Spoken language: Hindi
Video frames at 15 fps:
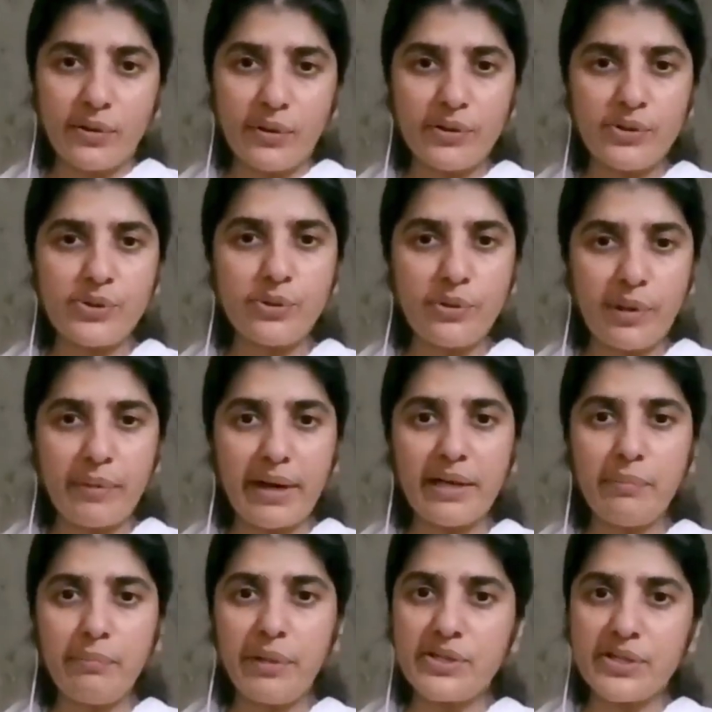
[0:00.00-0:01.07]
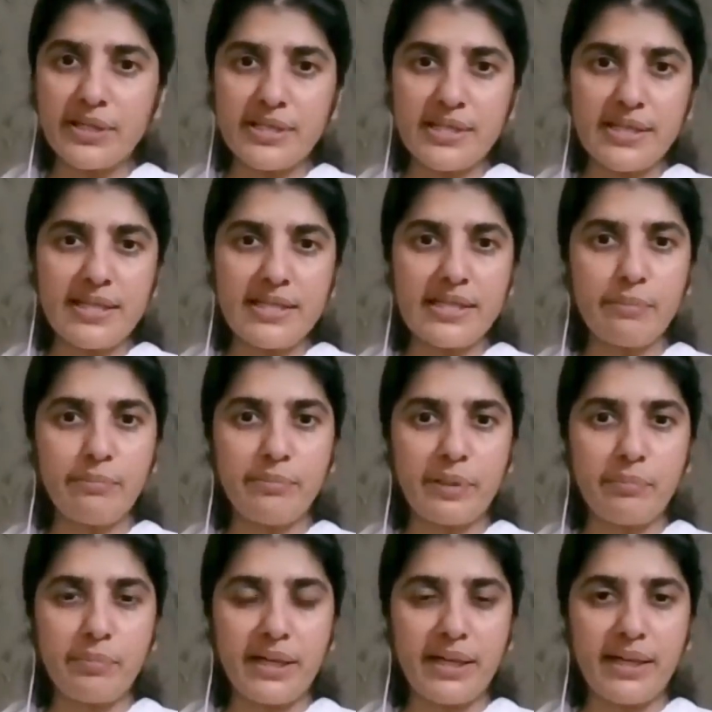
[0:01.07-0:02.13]
और सो हमारे पेशेंट्स है सब
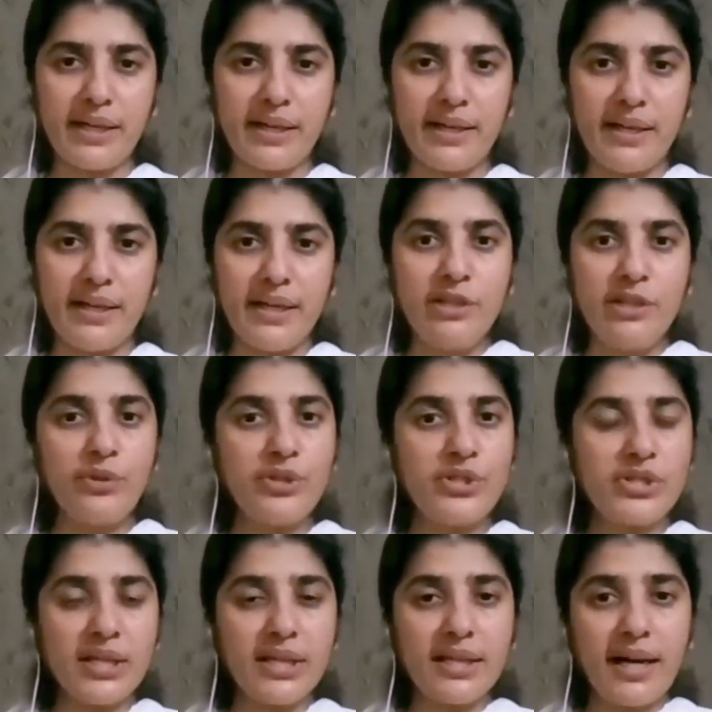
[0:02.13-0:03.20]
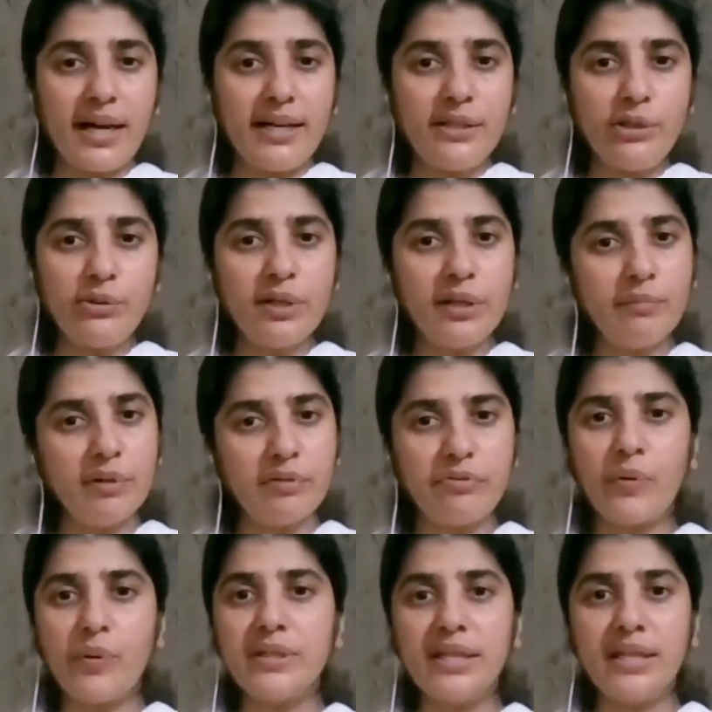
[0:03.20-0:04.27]
पर पड़ेगा तो शिकायत तो हम
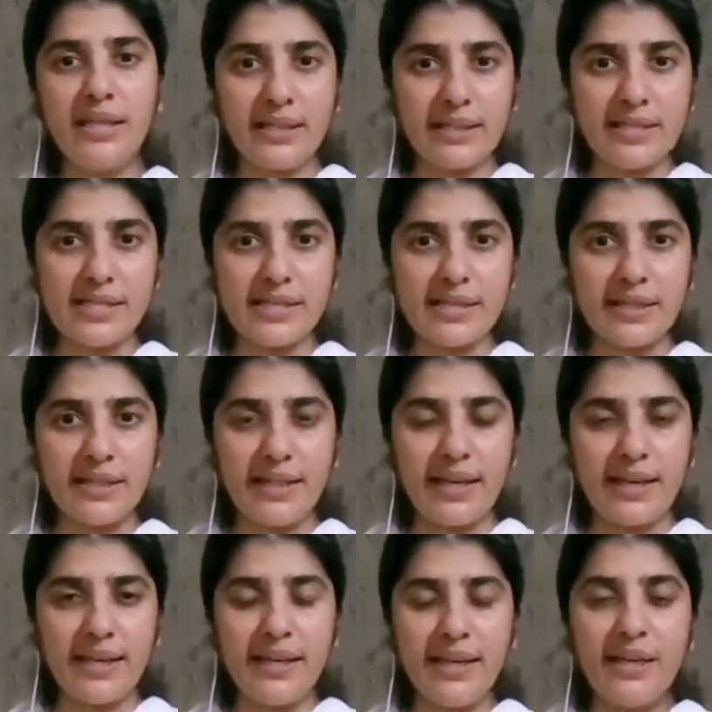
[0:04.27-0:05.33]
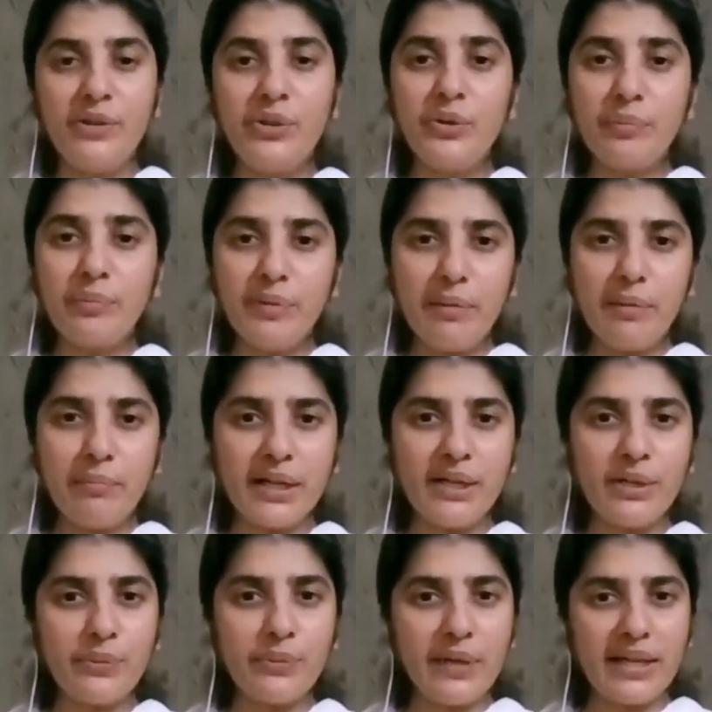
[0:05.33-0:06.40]
अफोर्ड ही नहीं कर सकते तो अपने
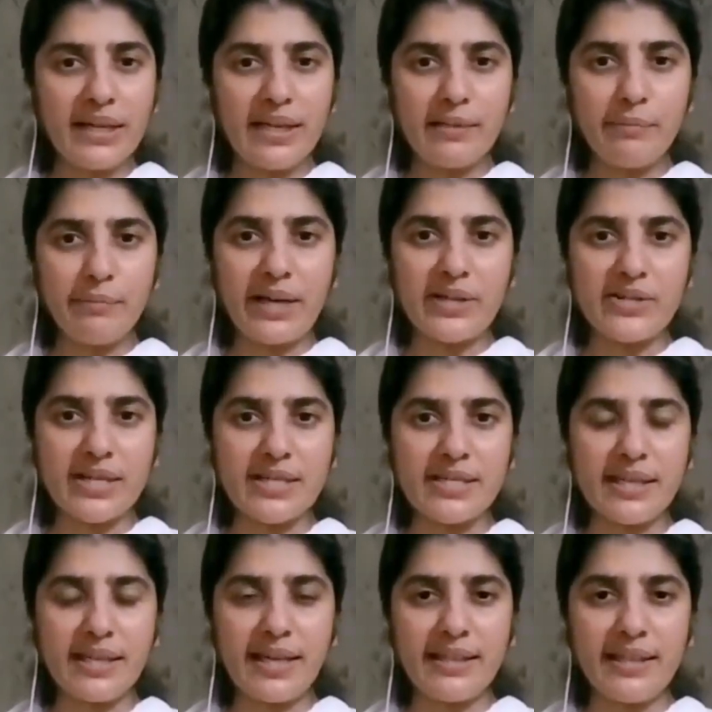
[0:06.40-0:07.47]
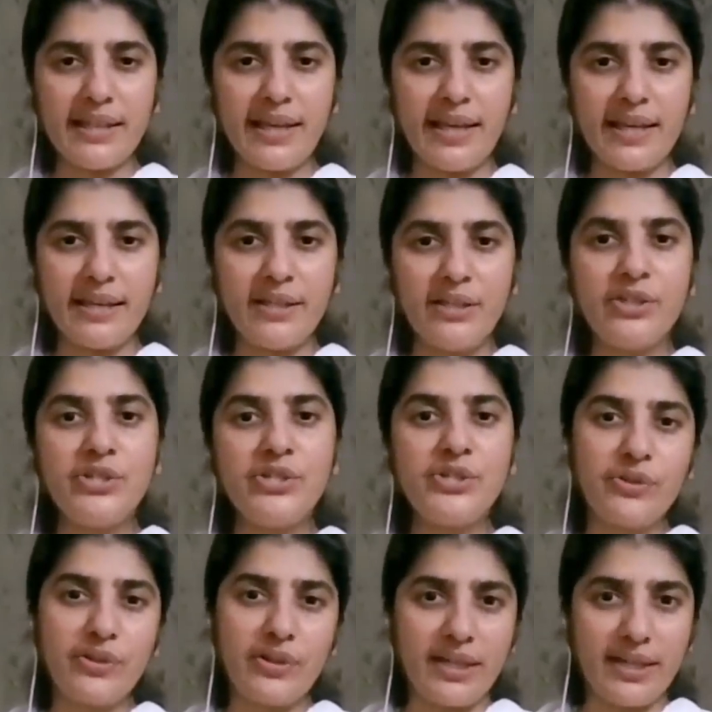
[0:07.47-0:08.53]
मन को एक अलग भाषा सिखाते हैं
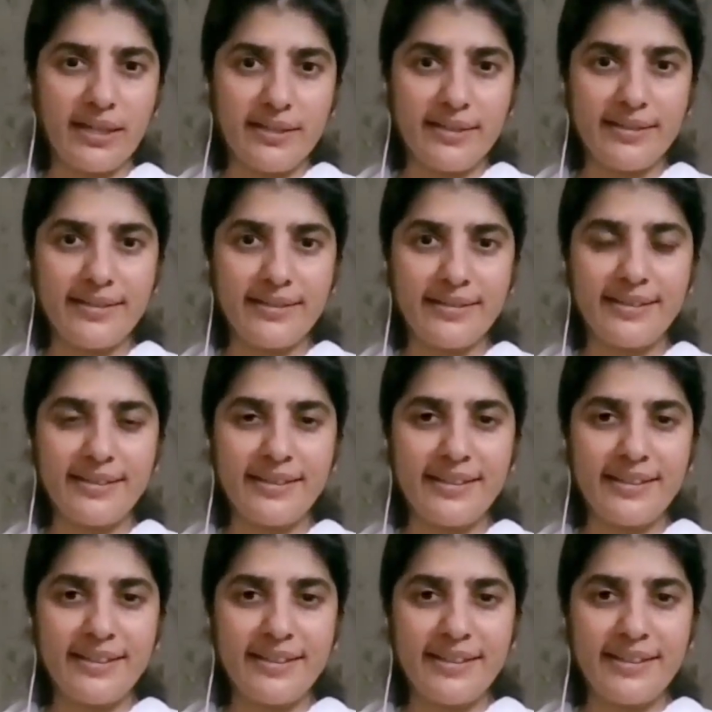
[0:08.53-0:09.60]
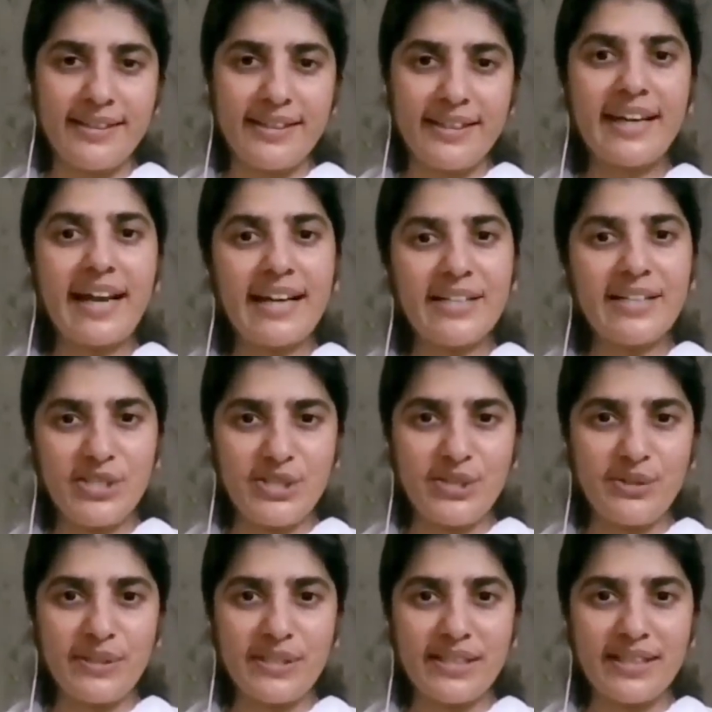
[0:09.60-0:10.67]
शुक्रिया
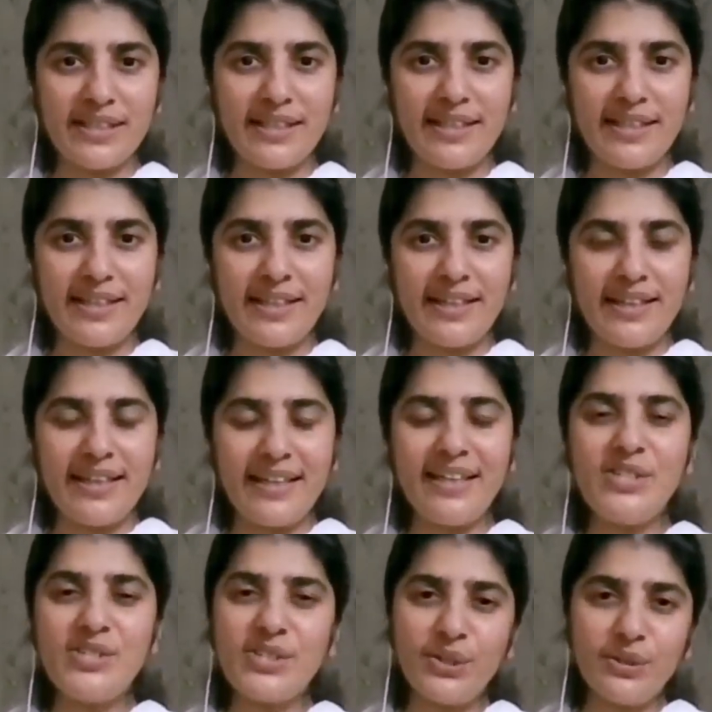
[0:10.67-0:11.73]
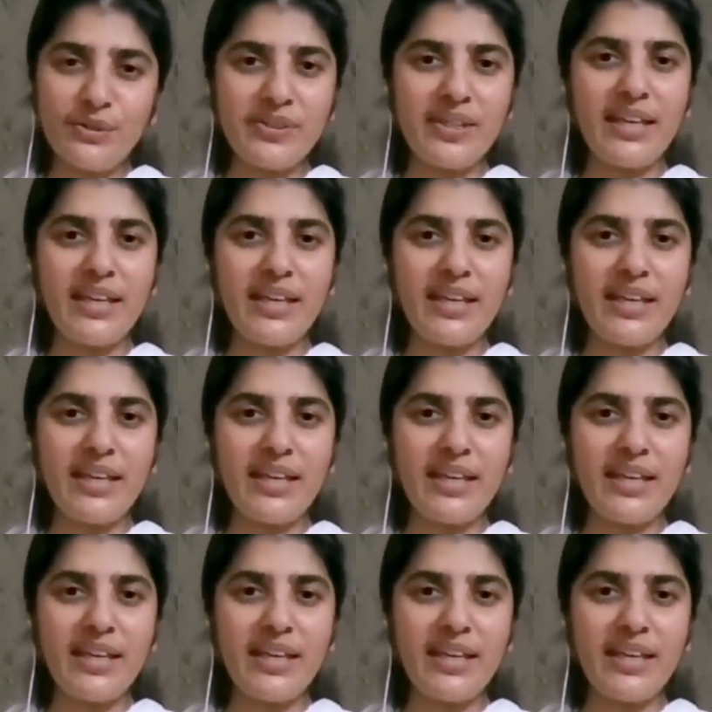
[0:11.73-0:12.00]
ग्रैटिट्यूड इंस्टेड ऑफ